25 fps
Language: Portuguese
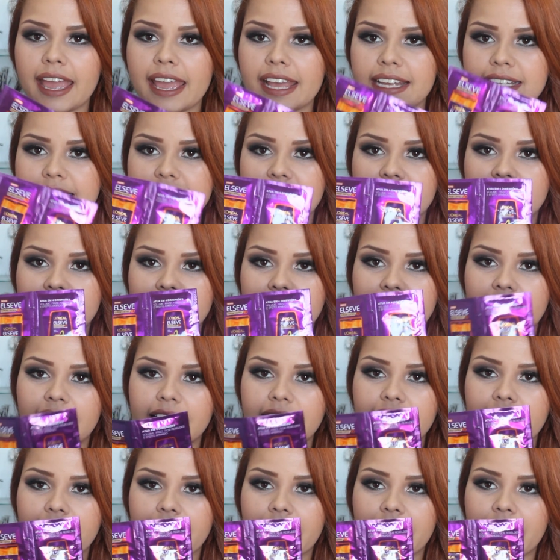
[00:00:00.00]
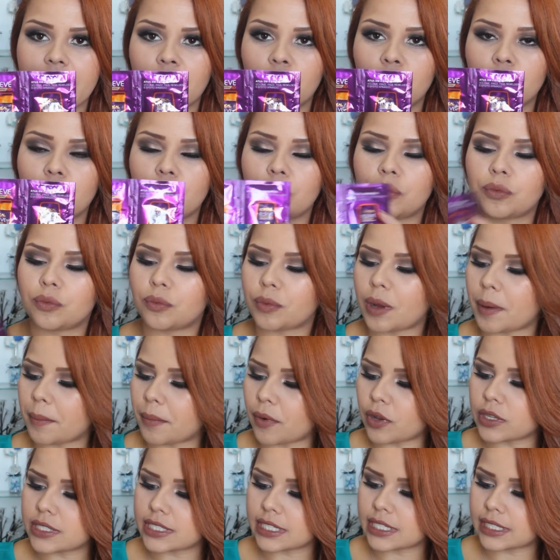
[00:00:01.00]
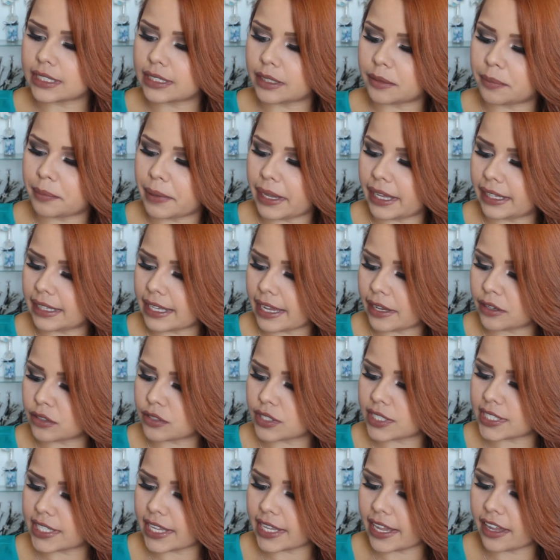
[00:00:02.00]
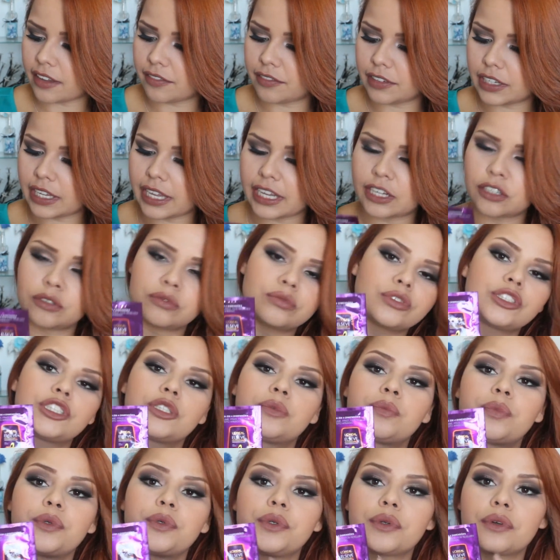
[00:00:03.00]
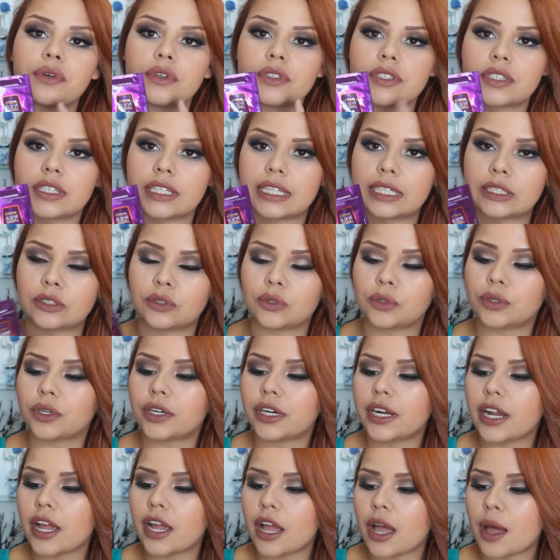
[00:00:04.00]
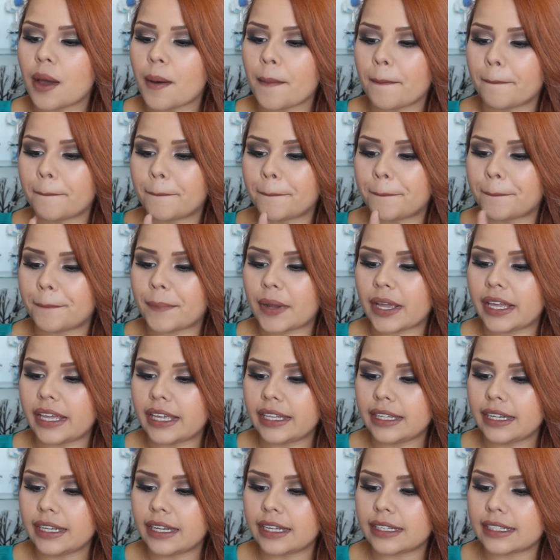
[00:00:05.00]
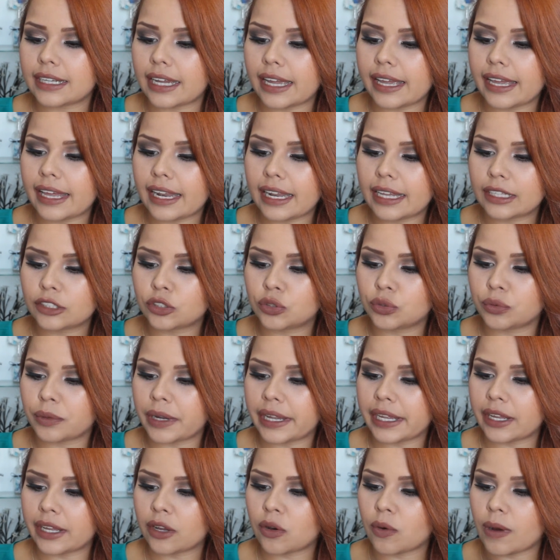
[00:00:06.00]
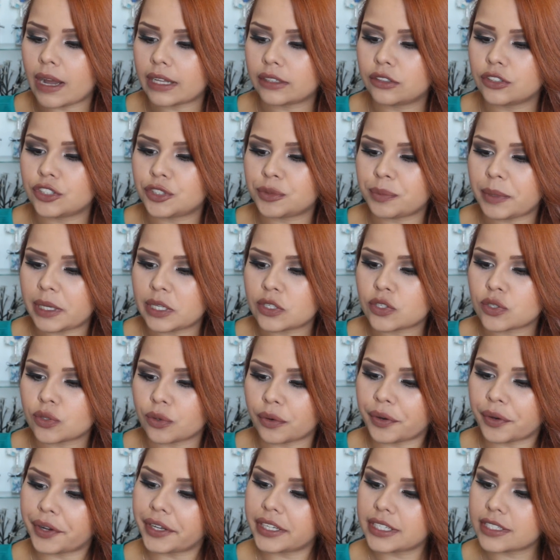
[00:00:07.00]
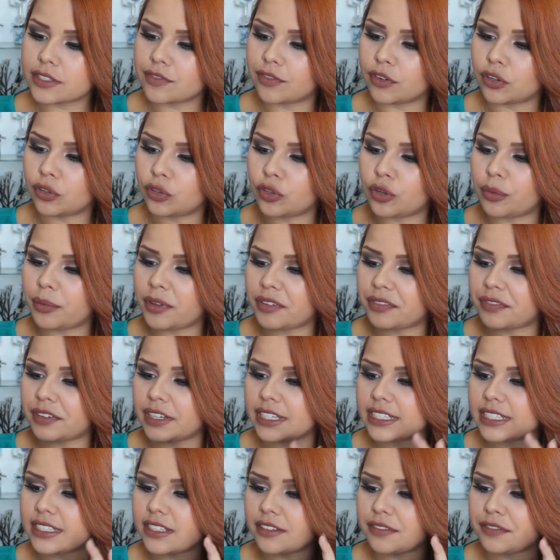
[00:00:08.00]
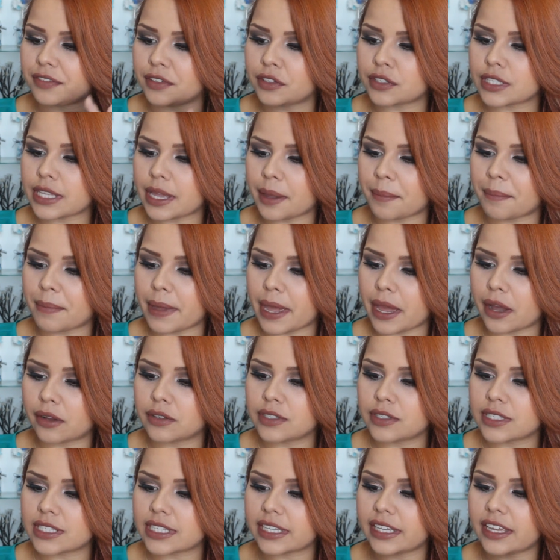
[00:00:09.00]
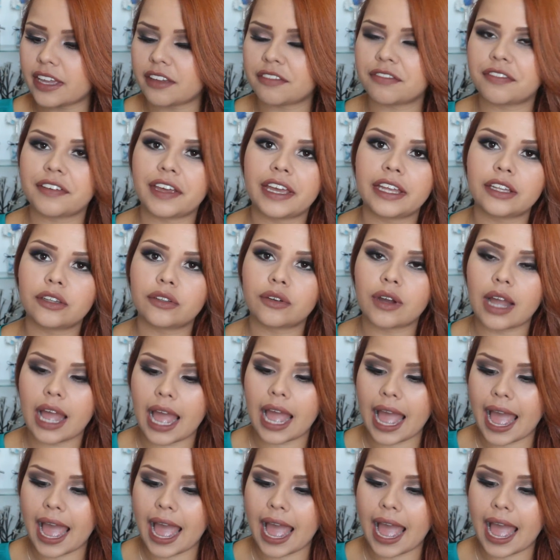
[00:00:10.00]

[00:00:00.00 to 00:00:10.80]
esse aqui, que é uma amostra também da Elseve, que é um shampoo e condicionador. E ela atua em quatro dimensões, volume, frizz e fios rebeldes e efeito é